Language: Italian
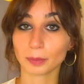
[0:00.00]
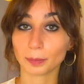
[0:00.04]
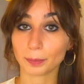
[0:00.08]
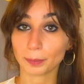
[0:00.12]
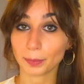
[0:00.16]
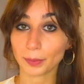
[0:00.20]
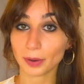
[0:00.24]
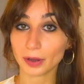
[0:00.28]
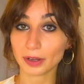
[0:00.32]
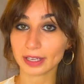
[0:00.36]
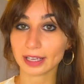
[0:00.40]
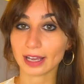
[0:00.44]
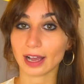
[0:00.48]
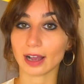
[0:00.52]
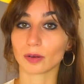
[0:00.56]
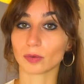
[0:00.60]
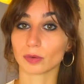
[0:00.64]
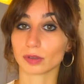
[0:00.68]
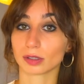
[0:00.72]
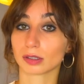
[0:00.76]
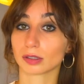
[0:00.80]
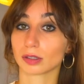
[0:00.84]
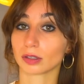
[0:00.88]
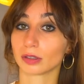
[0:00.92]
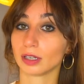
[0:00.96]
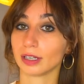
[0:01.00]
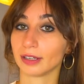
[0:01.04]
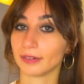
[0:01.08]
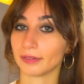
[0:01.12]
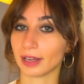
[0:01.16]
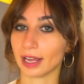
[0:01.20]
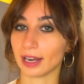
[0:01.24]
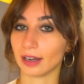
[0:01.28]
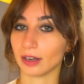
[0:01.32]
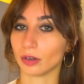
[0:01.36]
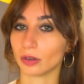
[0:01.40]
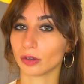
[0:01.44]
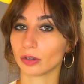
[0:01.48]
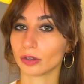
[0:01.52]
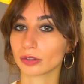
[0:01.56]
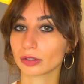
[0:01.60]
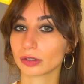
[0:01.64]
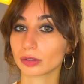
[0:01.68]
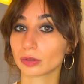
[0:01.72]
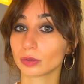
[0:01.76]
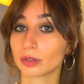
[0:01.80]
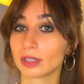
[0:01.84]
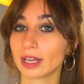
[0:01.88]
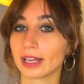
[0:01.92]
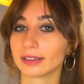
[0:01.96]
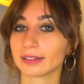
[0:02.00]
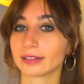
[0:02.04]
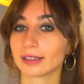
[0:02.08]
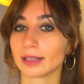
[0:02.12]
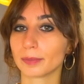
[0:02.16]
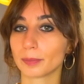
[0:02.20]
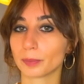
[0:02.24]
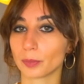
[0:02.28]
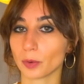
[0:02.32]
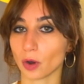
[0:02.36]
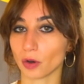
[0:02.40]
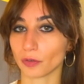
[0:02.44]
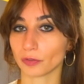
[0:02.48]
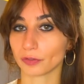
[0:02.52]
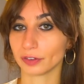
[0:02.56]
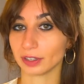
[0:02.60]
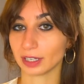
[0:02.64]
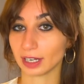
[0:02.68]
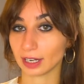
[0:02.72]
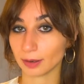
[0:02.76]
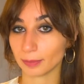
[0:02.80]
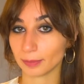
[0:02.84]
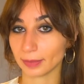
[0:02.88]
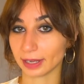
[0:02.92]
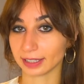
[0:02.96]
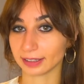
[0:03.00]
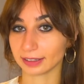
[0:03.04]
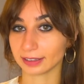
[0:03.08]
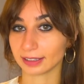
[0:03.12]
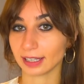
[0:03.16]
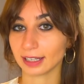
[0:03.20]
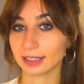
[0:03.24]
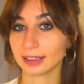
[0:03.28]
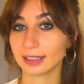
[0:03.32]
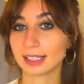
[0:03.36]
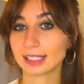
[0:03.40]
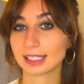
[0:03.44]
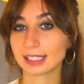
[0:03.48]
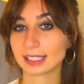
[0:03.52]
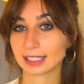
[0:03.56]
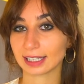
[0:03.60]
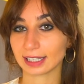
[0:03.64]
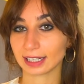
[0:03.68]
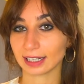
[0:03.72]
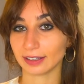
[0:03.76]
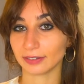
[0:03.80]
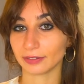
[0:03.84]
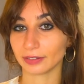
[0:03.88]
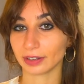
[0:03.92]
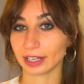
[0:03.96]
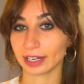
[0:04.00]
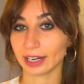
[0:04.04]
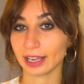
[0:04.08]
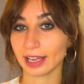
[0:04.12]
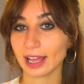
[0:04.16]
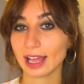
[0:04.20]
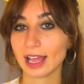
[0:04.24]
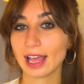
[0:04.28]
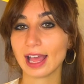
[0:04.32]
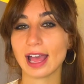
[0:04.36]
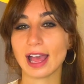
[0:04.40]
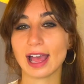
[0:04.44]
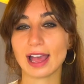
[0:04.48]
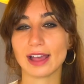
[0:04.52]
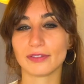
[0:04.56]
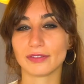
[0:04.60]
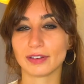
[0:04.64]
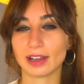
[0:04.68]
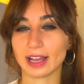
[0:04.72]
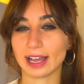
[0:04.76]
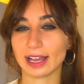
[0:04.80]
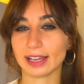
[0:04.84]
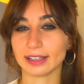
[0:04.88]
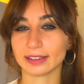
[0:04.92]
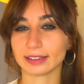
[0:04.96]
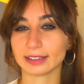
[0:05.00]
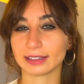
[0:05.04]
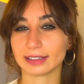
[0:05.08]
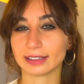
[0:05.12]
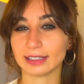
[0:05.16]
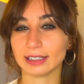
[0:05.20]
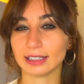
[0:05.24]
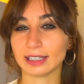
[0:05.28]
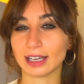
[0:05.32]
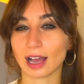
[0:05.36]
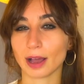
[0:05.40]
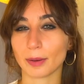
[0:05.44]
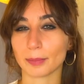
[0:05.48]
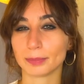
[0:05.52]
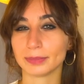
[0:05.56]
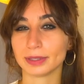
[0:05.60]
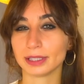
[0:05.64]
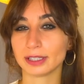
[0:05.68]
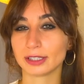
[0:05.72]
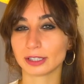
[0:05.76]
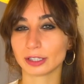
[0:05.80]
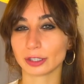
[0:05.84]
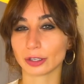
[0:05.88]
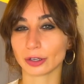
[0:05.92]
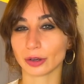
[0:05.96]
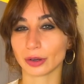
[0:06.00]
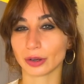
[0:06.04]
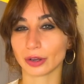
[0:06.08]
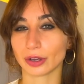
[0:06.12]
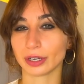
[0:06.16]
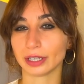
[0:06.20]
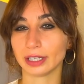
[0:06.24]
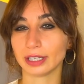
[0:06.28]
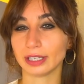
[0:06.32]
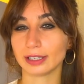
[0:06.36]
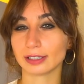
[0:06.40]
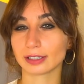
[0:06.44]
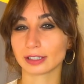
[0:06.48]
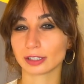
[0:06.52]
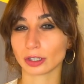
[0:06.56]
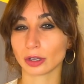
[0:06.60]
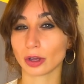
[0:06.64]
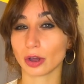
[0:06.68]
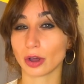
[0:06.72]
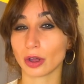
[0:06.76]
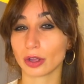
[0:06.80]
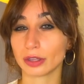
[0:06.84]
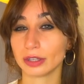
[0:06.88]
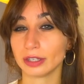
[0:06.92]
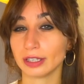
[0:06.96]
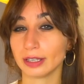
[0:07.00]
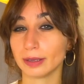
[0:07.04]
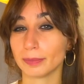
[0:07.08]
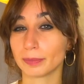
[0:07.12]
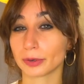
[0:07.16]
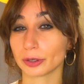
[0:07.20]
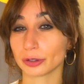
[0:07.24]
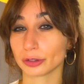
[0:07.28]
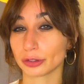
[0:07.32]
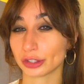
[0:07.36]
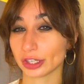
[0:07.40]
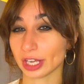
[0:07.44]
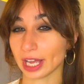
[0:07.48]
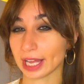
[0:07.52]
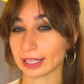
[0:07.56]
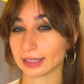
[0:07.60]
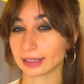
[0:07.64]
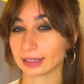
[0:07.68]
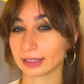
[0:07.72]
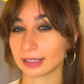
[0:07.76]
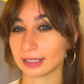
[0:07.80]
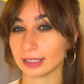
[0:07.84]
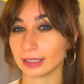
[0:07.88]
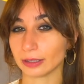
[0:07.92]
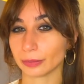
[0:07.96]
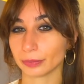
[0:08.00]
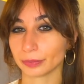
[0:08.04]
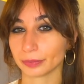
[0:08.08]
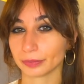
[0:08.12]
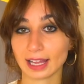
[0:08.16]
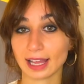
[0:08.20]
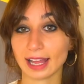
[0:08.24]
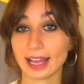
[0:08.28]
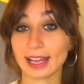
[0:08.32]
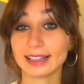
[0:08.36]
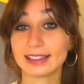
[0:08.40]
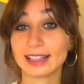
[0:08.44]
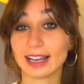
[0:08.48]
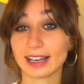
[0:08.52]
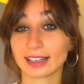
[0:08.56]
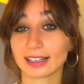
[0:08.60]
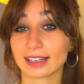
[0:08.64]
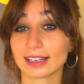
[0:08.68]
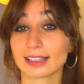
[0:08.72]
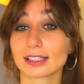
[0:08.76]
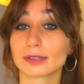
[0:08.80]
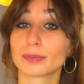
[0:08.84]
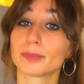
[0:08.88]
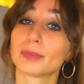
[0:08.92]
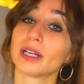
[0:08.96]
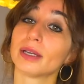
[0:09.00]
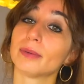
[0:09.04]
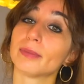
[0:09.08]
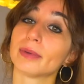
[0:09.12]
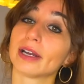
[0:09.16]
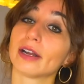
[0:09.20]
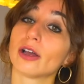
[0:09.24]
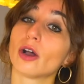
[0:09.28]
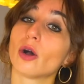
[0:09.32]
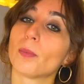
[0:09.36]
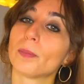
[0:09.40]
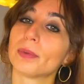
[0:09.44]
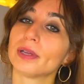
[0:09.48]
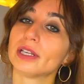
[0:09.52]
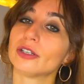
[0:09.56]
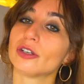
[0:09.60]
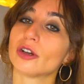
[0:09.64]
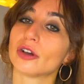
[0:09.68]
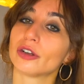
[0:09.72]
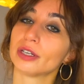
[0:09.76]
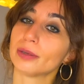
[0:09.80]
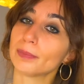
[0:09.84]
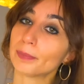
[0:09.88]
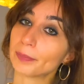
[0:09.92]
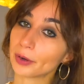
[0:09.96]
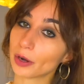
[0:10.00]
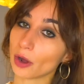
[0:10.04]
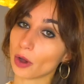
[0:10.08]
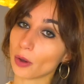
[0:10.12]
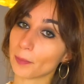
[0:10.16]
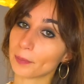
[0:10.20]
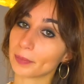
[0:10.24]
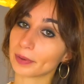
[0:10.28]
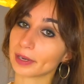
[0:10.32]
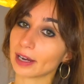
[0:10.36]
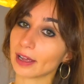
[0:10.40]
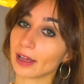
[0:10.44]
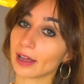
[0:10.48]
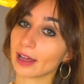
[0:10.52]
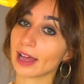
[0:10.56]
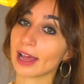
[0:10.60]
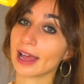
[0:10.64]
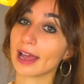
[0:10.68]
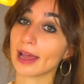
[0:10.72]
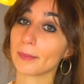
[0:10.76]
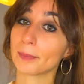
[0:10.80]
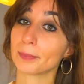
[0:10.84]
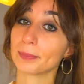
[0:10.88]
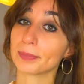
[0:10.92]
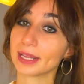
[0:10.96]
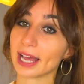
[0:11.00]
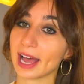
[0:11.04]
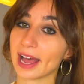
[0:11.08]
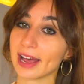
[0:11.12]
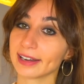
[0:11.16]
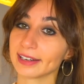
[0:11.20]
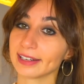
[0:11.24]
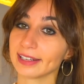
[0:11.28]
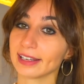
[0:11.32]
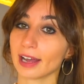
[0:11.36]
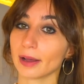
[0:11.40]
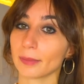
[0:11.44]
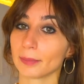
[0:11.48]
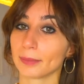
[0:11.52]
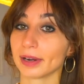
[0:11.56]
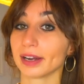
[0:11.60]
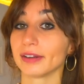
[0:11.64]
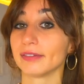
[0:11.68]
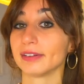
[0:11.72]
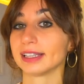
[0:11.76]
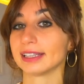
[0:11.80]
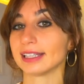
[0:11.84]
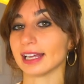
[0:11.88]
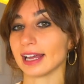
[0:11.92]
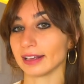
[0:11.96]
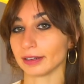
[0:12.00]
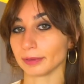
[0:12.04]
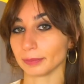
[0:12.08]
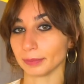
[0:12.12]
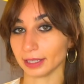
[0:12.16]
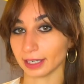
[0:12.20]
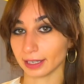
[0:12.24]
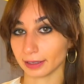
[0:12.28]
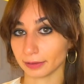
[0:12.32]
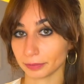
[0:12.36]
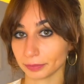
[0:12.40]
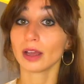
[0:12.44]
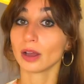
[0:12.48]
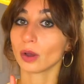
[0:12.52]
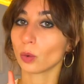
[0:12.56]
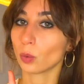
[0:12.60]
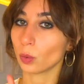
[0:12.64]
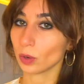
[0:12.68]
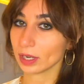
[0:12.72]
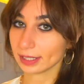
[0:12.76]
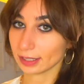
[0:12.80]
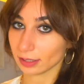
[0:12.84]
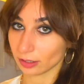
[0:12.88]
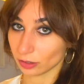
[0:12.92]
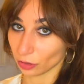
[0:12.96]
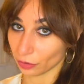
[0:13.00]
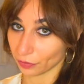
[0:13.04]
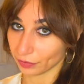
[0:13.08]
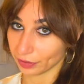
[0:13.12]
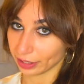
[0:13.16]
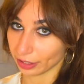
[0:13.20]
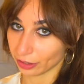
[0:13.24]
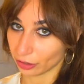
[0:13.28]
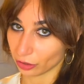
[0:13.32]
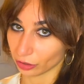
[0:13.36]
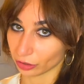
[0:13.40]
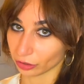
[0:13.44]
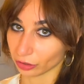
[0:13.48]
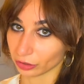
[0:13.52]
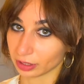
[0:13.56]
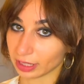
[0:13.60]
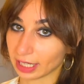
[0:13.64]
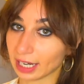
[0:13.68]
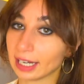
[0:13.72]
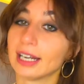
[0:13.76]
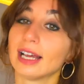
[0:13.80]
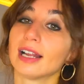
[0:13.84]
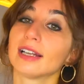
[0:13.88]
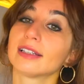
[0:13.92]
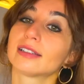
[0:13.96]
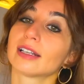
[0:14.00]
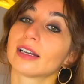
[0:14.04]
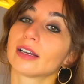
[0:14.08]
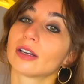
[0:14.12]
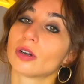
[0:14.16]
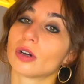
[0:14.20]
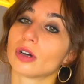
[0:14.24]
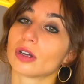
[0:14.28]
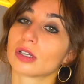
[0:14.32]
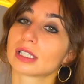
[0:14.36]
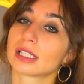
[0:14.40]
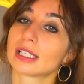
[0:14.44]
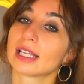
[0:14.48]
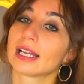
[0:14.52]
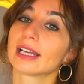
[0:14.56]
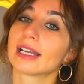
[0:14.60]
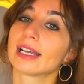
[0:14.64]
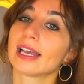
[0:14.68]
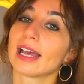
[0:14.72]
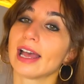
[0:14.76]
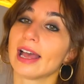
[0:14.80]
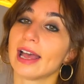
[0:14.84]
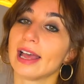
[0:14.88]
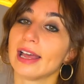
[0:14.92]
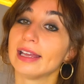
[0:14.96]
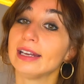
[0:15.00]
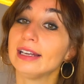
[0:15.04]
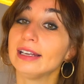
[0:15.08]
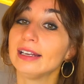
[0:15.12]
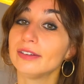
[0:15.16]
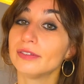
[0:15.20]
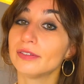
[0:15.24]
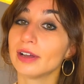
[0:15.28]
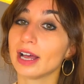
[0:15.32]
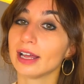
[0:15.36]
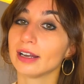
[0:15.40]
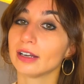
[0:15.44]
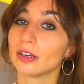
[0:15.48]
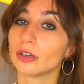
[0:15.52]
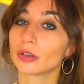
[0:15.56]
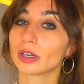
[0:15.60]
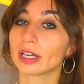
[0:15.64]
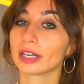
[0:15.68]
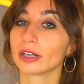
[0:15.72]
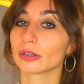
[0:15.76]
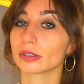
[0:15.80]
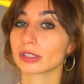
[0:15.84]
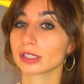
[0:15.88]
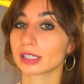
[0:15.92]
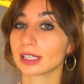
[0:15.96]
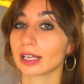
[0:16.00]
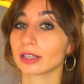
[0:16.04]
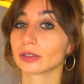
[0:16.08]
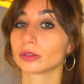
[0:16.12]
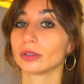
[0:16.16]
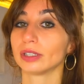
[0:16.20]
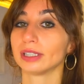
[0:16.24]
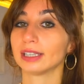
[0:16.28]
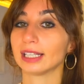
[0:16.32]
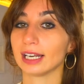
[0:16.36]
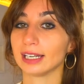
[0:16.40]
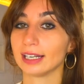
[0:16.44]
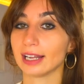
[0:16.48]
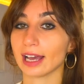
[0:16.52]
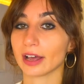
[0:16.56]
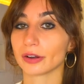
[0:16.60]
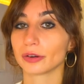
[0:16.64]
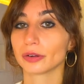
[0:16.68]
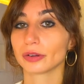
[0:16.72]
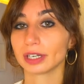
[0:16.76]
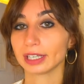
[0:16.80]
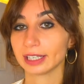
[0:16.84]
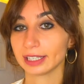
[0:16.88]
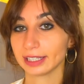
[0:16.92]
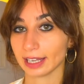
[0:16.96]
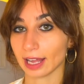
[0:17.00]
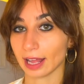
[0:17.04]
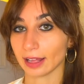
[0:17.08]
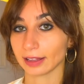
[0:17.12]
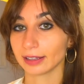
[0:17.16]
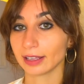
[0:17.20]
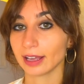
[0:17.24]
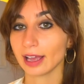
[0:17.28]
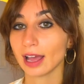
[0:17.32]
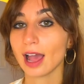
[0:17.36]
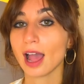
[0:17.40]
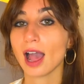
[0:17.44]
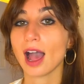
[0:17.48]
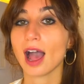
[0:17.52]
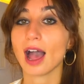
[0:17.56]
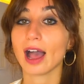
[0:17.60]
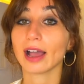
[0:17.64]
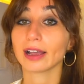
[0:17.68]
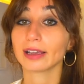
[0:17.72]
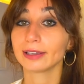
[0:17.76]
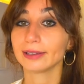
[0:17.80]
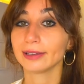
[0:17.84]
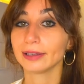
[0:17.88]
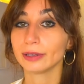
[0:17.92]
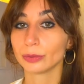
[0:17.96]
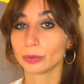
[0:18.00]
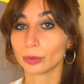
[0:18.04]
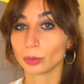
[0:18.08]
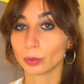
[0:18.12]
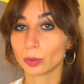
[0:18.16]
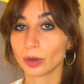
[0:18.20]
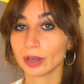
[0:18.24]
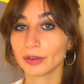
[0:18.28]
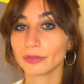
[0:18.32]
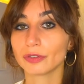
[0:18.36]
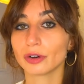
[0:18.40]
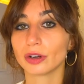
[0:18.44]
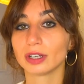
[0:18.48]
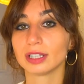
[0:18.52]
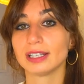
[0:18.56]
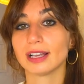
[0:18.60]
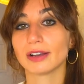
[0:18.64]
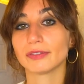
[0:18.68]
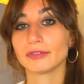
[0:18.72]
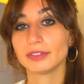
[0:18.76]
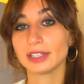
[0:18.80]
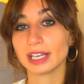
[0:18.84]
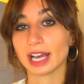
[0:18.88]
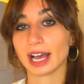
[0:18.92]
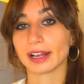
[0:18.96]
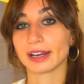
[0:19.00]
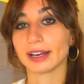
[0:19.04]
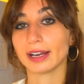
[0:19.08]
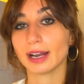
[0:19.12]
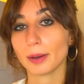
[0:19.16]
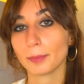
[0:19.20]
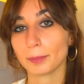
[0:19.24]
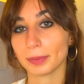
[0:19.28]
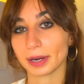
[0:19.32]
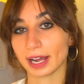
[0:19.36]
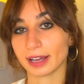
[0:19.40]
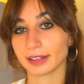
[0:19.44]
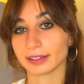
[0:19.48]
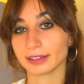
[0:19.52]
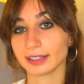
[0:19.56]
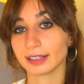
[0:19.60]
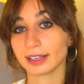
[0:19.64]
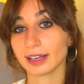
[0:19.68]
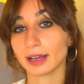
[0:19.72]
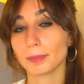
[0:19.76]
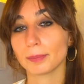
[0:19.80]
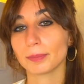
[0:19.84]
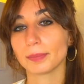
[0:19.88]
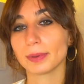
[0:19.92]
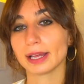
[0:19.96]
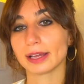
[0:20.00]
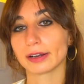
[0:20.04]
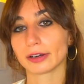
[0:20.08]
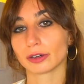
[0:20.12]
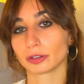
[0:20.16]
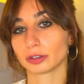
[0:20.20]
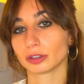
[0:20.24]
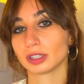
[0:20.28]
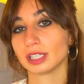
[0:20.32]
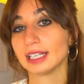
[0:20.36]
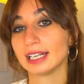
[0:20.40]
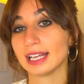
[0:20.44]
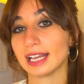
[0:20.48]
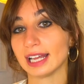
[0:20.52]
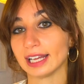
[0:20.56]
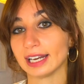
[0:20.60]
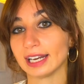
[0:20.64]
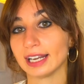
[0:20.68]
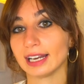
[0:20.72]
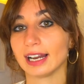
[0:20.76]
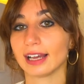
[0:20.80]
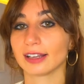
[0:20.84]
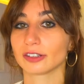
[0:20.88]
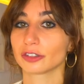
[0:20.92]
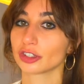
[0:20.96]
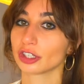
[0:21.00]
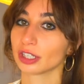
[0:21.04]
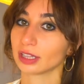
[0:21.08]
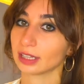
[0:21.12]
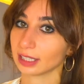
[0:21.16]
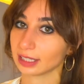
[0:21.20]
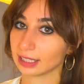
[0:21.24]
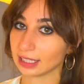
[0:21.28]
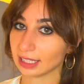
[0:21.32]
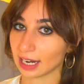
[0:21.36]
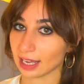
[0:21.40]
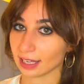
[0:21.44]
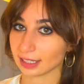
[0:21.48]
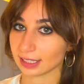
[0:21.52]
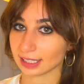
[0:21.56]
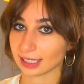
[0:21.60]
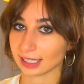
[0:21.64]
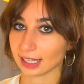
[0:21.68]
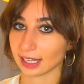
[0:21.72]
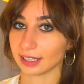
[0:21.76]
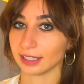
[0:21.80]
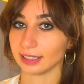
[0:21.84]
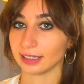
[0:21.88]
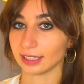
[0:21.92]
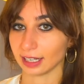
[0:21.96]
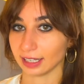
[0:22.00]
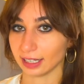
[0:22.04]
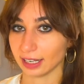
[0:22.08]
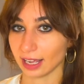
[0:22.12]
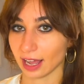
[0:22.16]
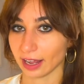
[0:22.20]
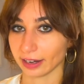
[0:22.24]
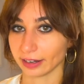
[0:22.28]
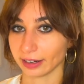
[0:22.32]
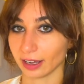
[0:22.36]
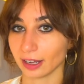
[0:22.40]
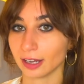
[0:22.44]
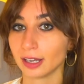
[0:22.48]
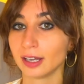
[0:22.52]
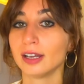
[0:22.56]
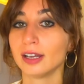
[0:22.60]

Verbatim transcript: Poi a questo livello lo studente può finalmente descrivere eventi, ambizioni, sogni, progetti ed anche esprimere opinioni proprie e piani a breve termine. Questo vi ricordo tra le altre cose che è il livello che lo Stato italiano richiede a chiunque voglia avviare la pratica per ottenere la cittadinanza italiana.